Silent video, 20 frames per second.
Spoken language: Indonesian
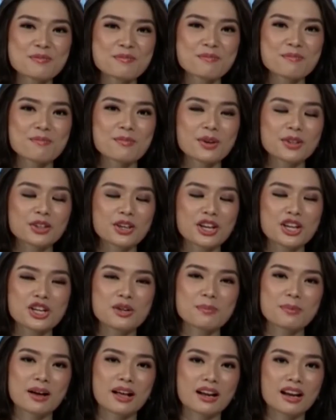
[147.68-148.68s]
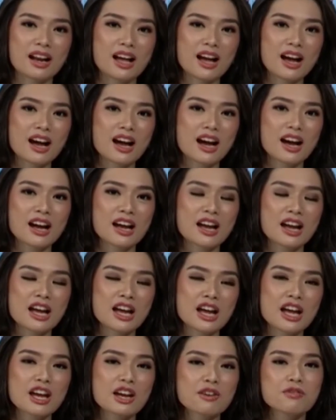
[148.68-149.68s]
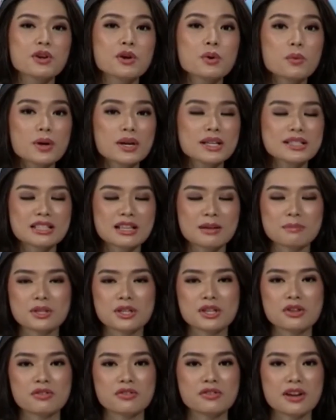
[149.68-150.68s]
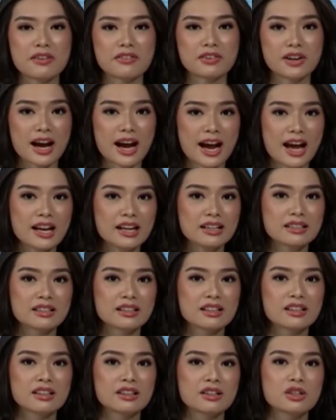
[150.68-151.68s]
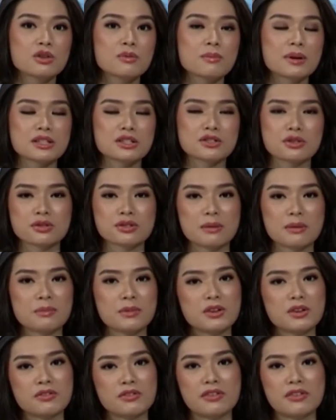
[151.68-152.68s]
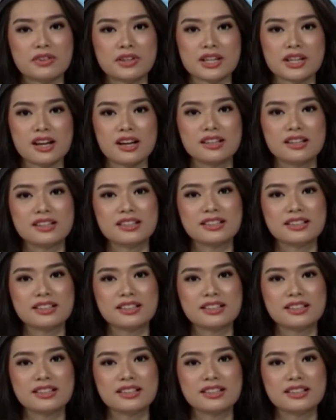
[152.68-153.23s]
foto hidup Carla If you want something you've never had you must do something you've never done